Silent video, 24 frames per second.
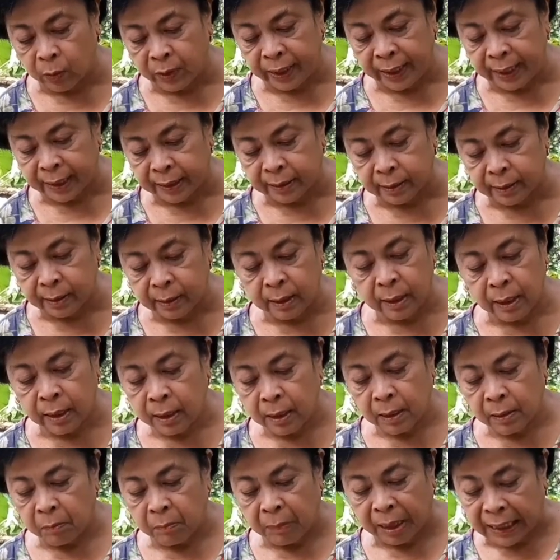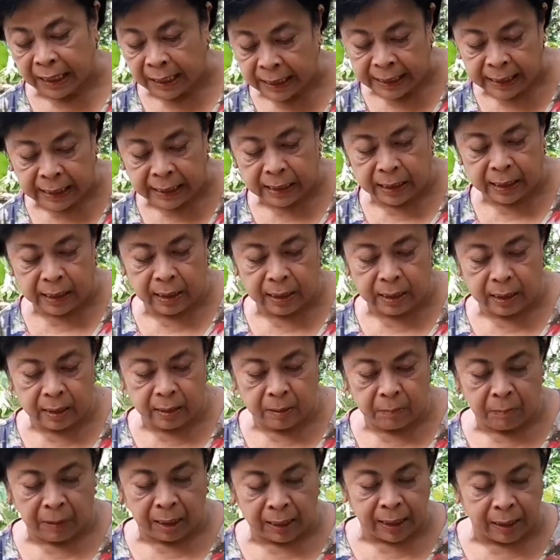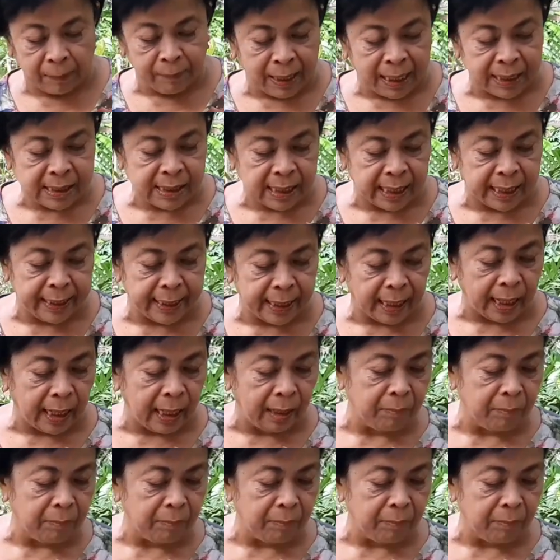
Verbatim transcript: Ngunit, madali maglabasan